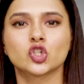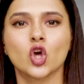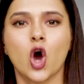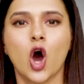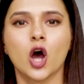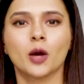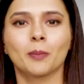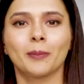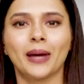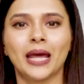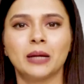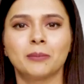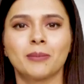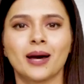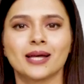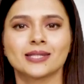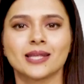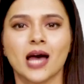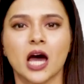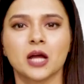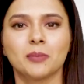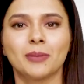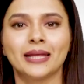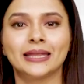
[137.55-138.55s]
चौक मेन
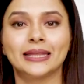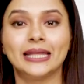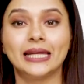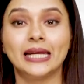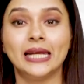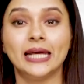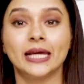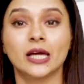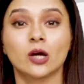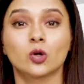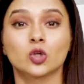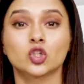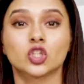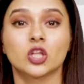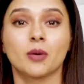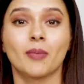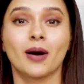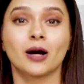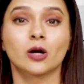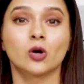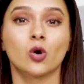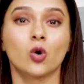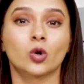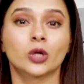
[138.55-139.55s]
बाजार में दिल्ली के कुछ
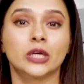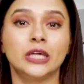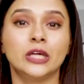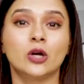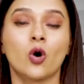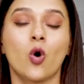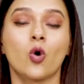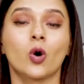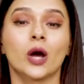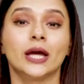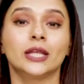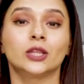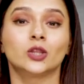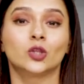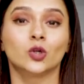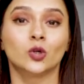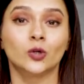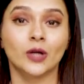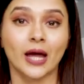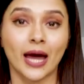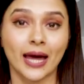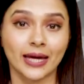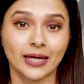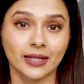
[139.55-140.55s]
दबंगों की हो गई
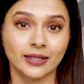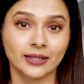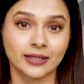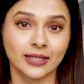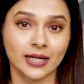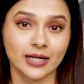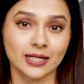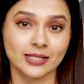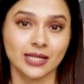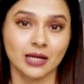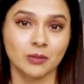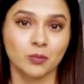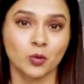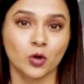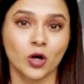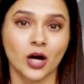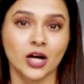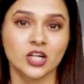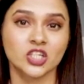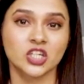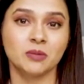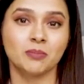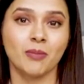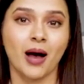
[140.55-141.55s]
धुनाई दरअसल
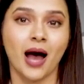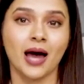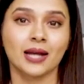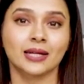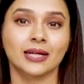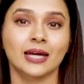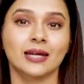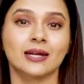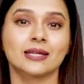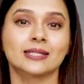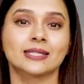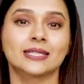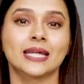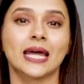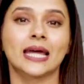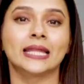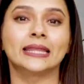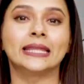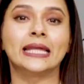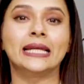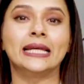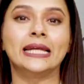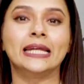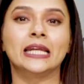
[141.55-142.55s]
मुखर्जी मार्ग के रस्ते
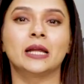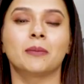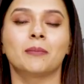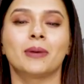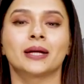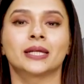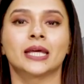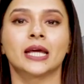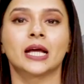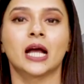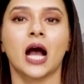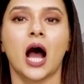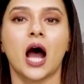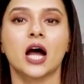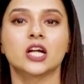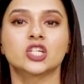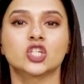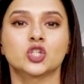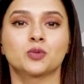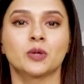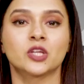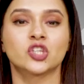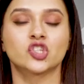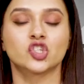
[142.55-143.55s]
दिल्ली नंबर की कार
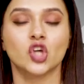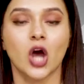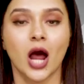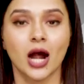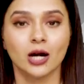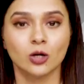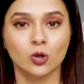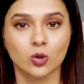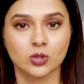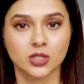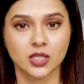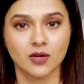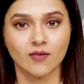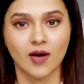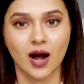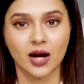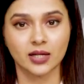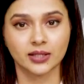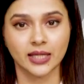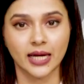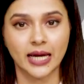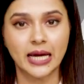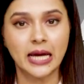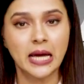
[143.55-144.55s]
जिसमें चार लोग
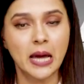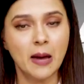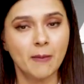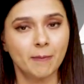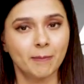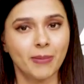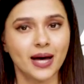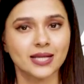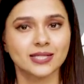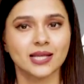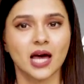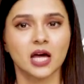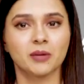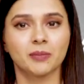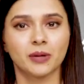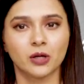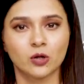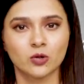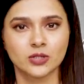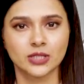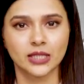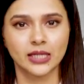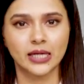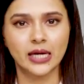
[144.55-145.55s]
सवार थे बाजार में
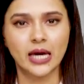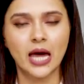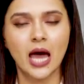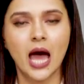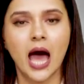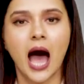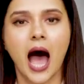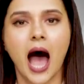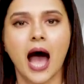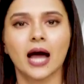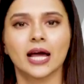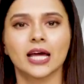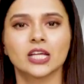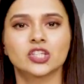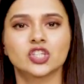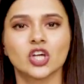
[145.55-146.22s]
घुसी आगे